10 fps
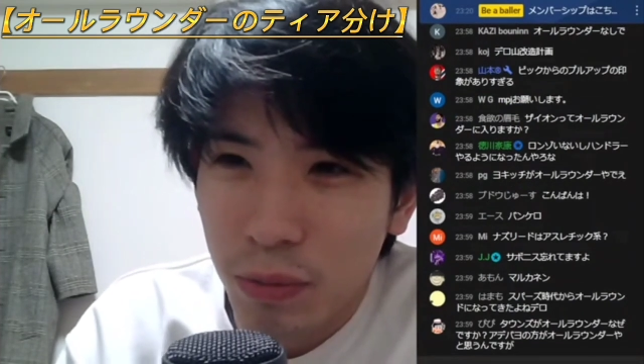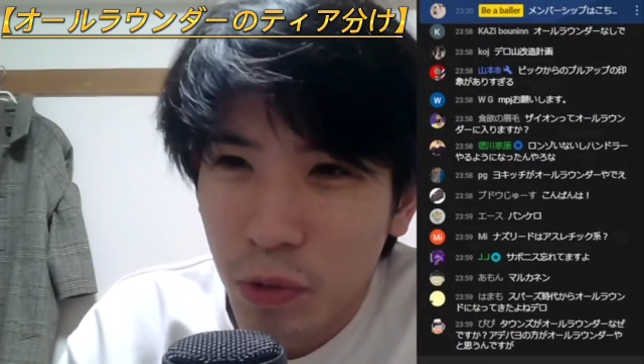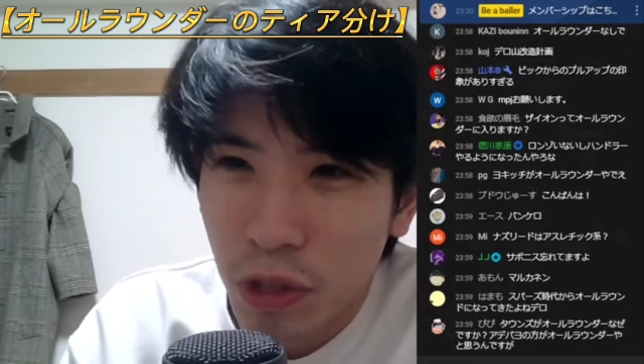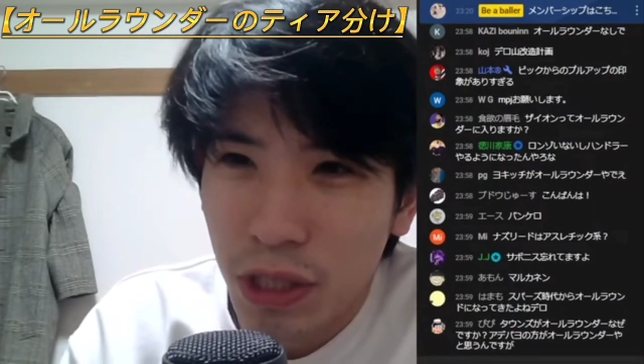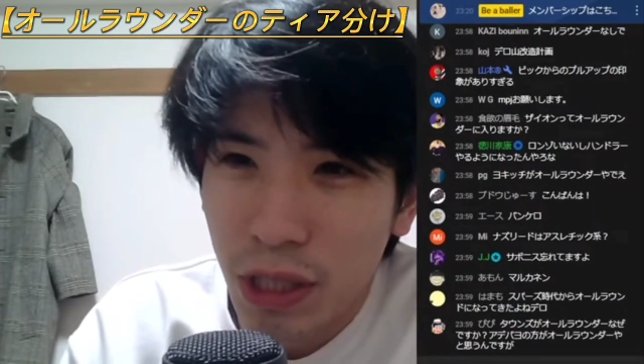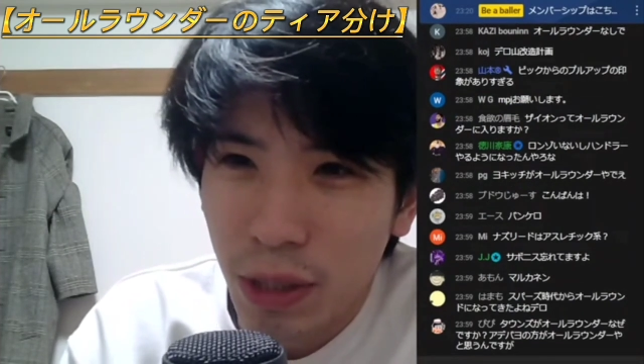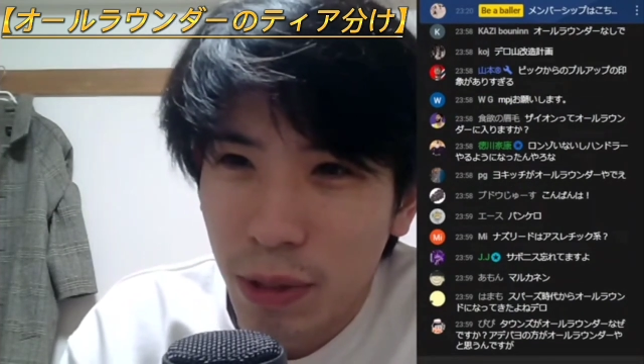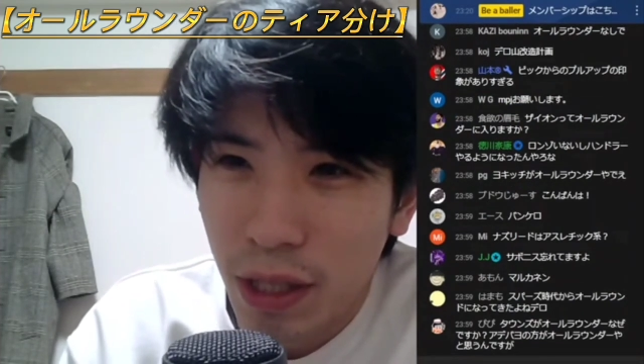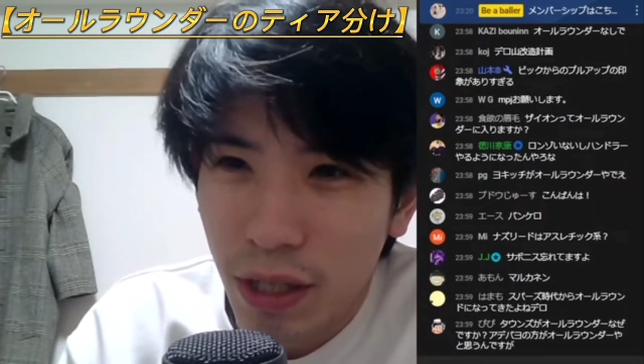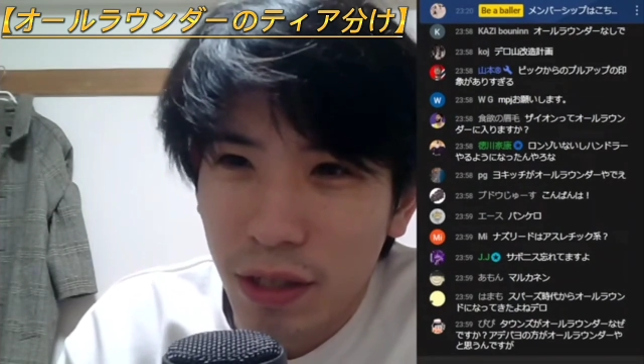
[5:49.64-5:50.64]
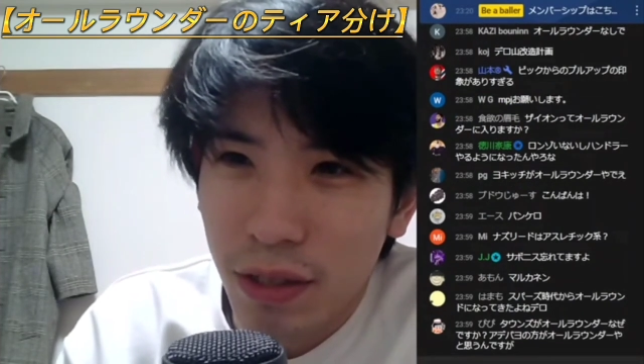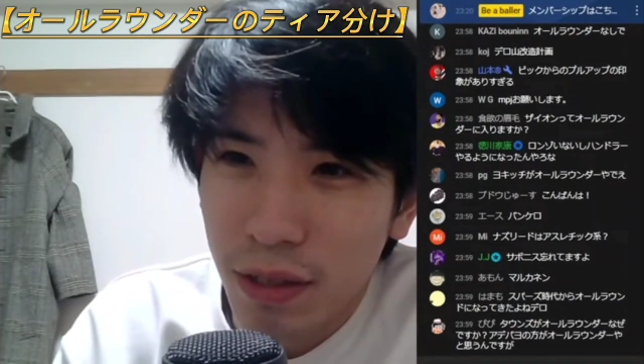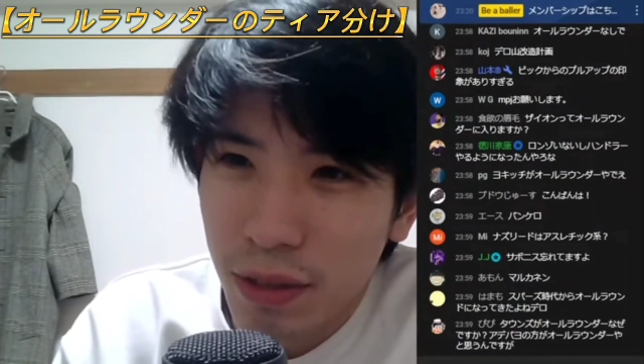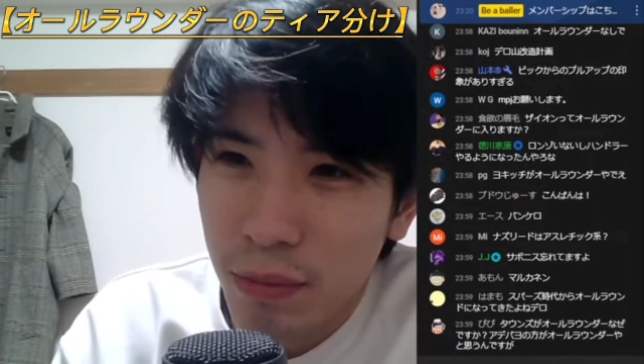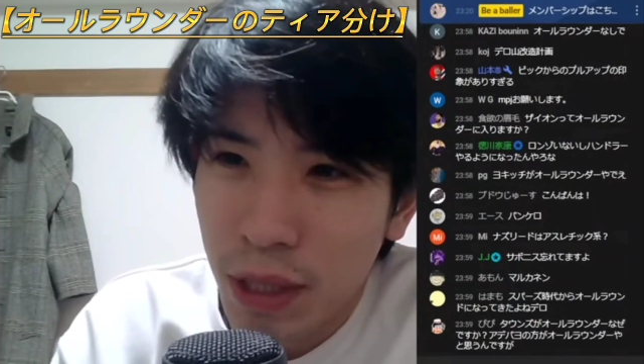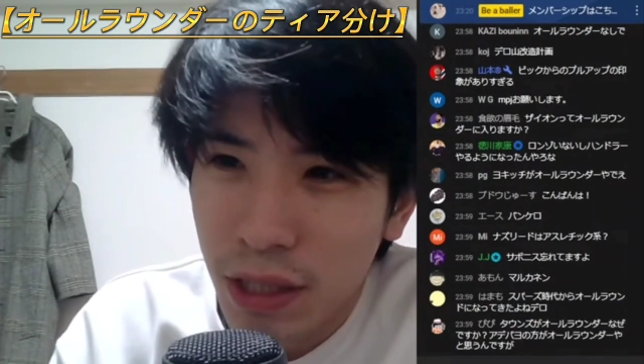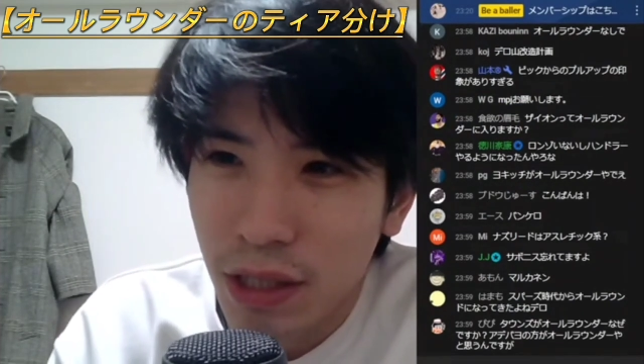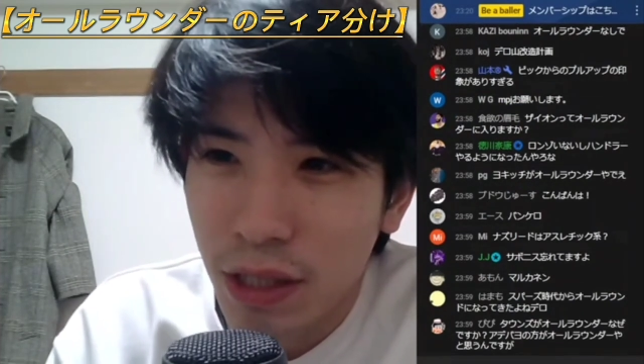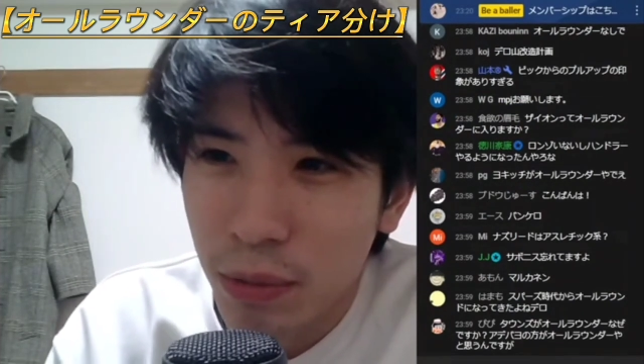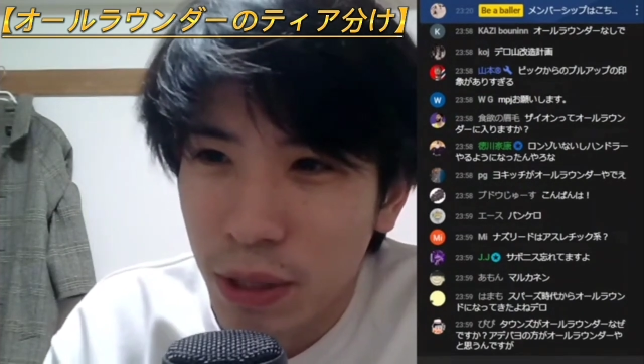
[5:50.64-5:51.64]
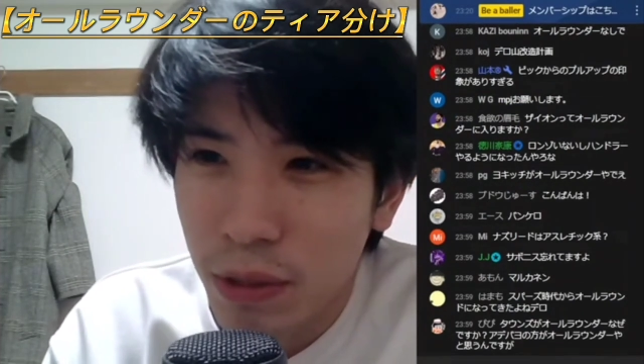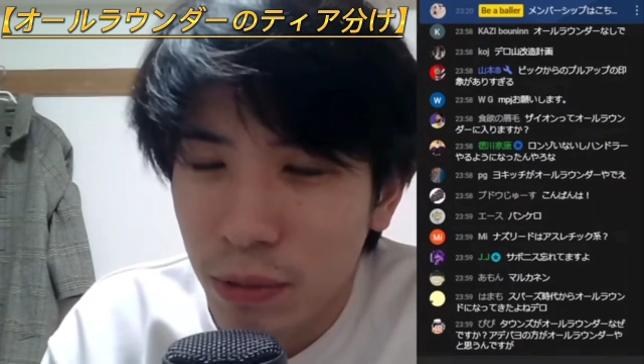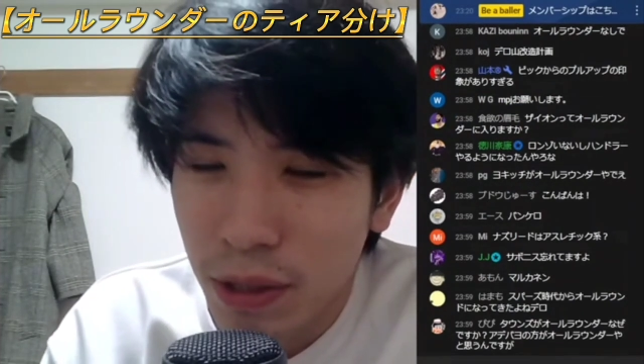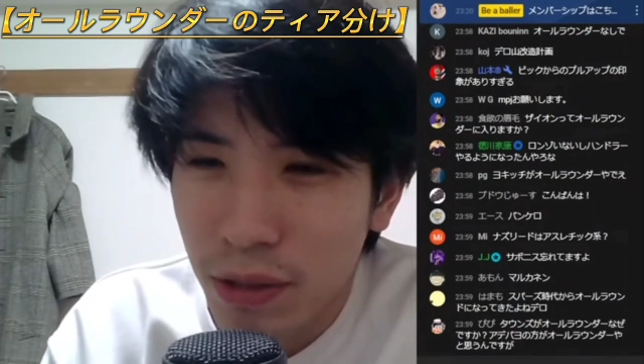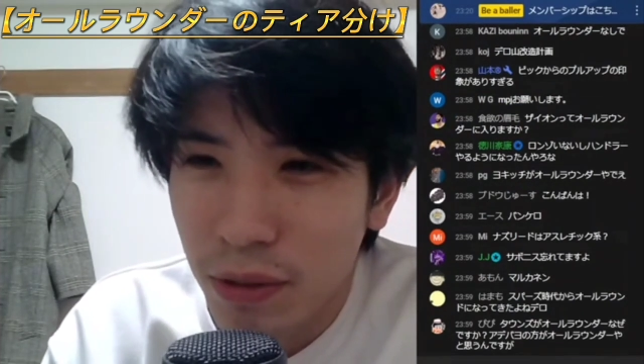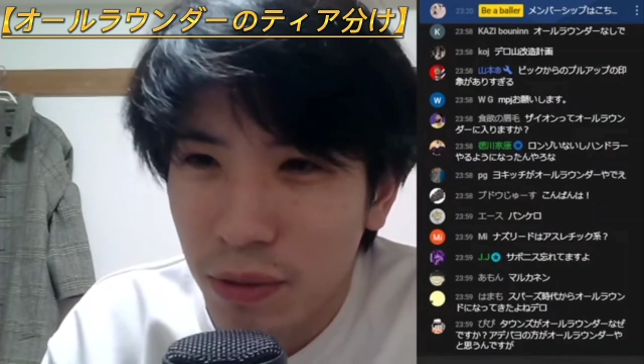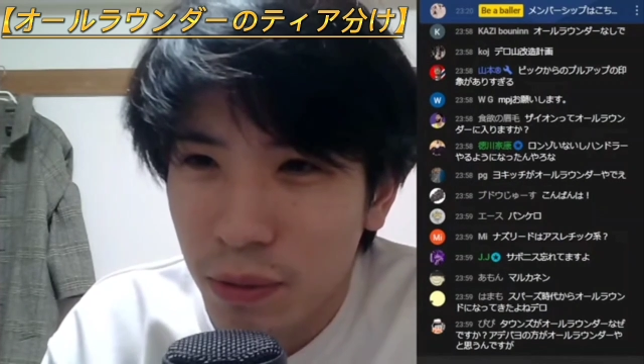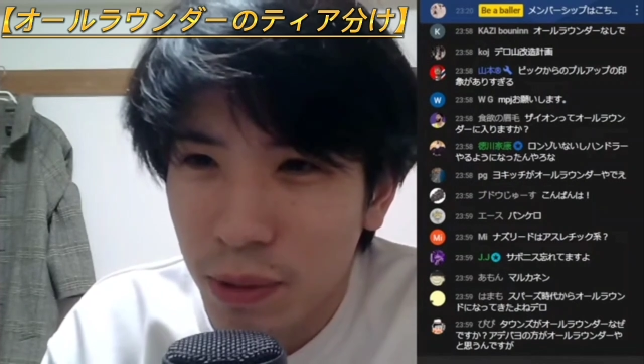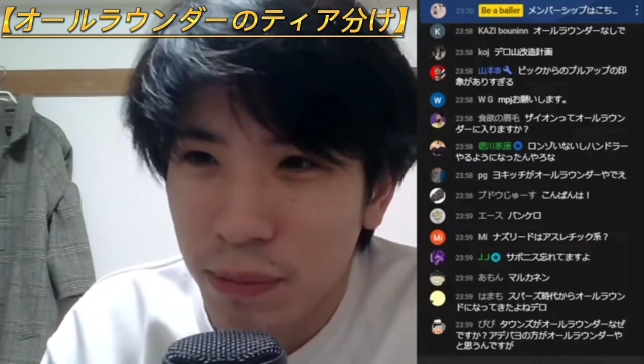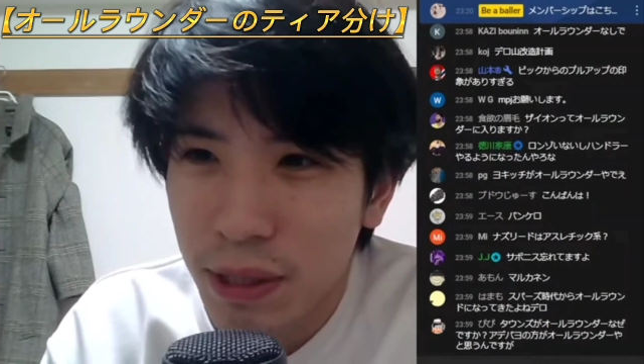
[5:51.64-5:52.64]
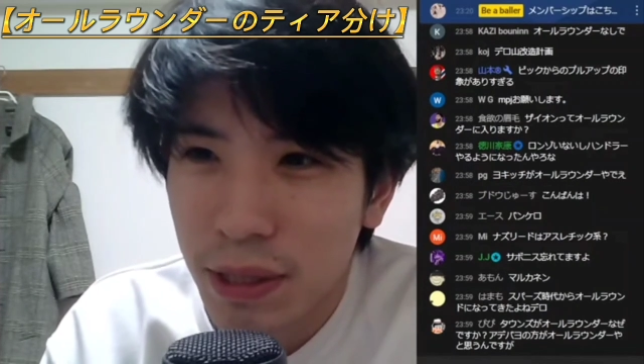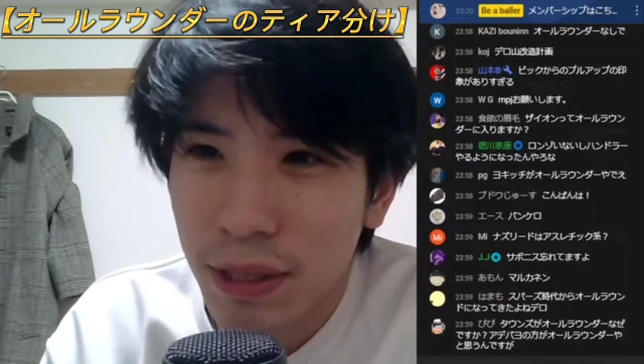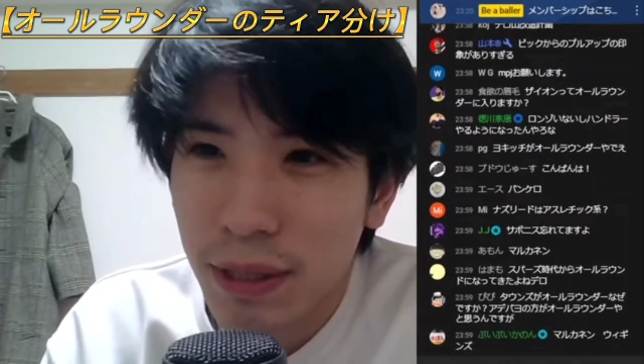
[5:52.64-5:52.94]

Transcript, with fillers: 用いればバーサタイルビッグマンだと思います